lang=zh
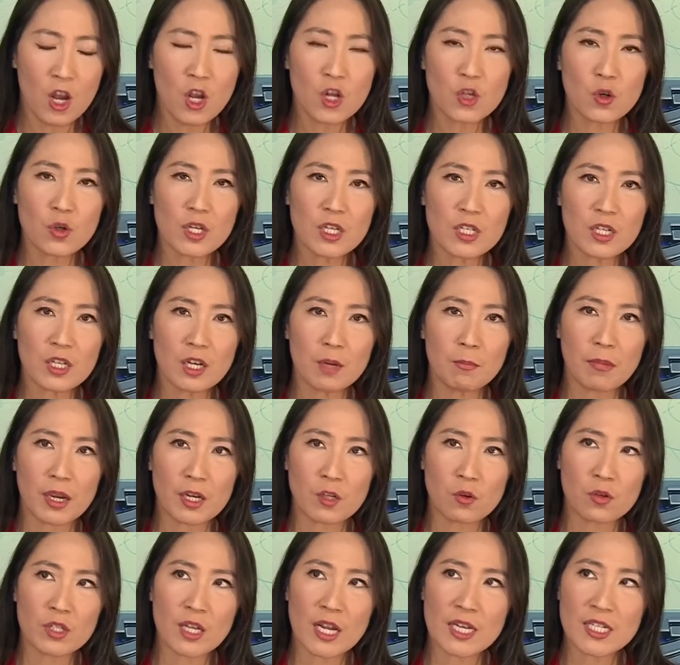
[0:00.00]
究竟这个美
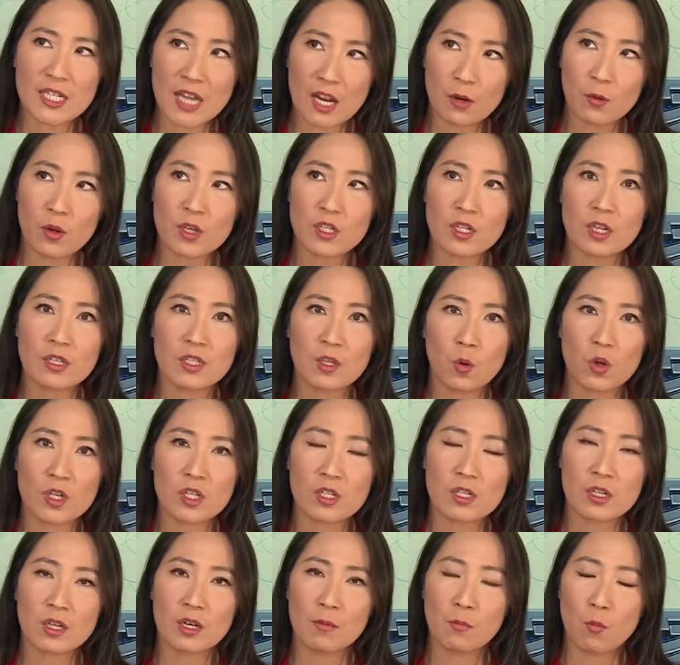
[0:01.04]
中现在战略升级或是
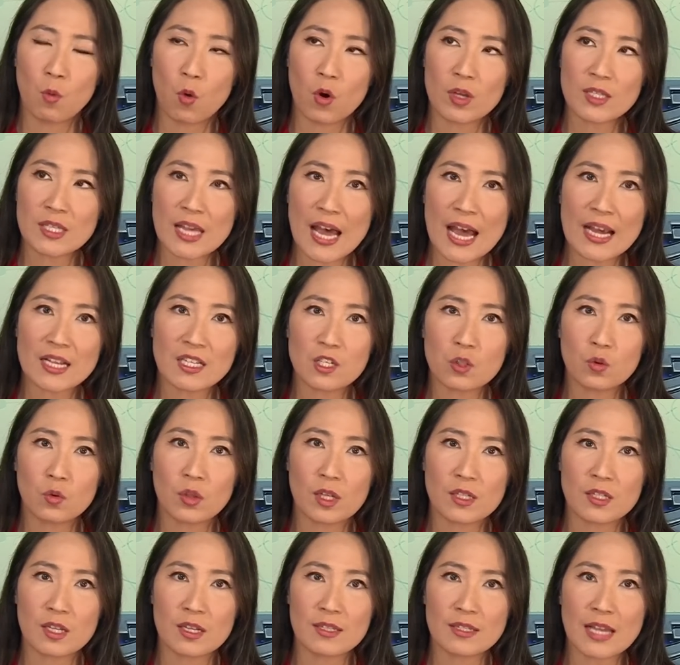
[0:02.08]
这个摩擦系数
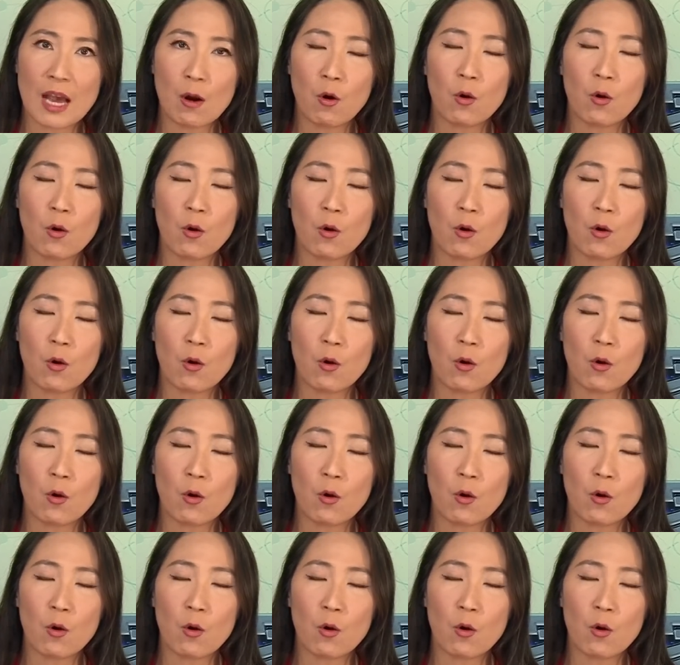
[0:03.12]
的增加，